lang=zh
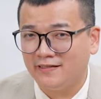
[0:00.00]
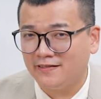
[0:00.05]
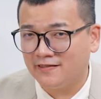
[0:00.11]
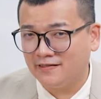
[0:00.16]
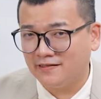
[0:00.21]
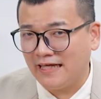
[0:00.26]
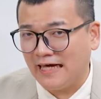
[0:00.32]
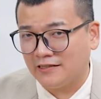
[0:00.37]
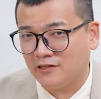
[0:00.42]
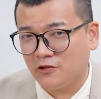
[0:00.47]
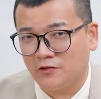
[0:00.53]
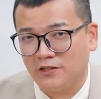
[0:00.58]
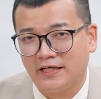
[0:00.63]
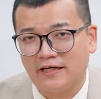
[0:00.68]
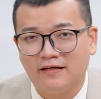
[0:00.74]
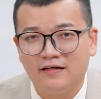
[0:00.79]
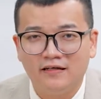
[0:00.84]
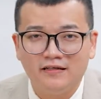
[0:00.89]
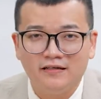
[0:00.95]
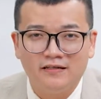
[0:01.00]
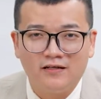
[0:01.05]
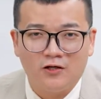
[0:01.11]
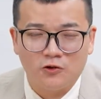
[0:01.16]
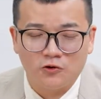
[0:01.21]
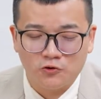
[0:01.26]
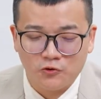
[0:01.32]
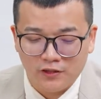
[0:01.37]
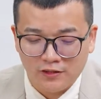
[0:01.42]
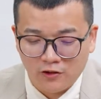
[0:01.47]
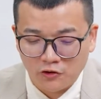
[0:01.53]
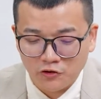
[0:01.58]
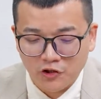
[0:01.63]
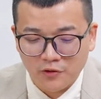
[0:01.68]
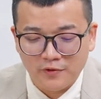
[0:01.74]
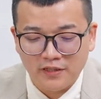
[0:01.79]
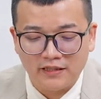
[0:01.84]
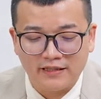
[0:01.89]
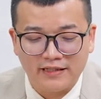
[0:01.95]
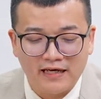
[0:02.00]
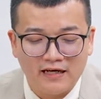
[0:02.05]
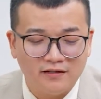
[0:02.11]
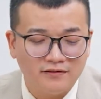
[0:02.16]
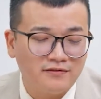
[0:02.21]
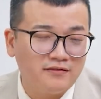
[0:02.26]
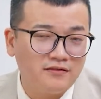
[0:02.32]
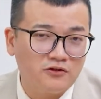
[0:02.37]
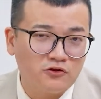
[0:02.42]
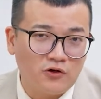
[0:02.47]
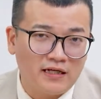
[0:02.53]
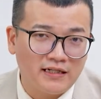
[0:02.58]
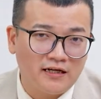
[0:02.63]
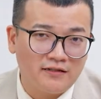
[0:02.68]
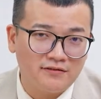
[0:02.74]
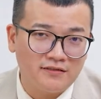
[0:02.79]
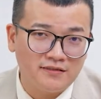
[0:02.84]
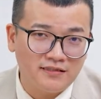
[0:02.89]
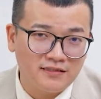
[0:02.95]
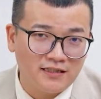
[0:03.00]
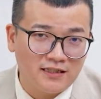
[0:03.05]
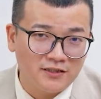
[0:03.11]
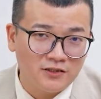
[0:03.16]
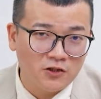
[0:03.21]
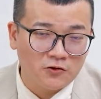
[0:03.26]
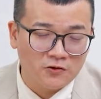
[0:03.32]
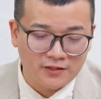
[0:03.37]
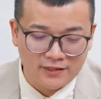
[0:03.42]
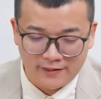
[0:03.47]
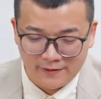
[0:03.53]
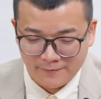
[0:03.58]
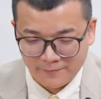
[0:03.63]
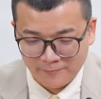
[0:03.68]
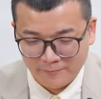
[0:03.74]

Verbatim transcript: 的四大重点。好，所以同学们你要抓到这四个重点。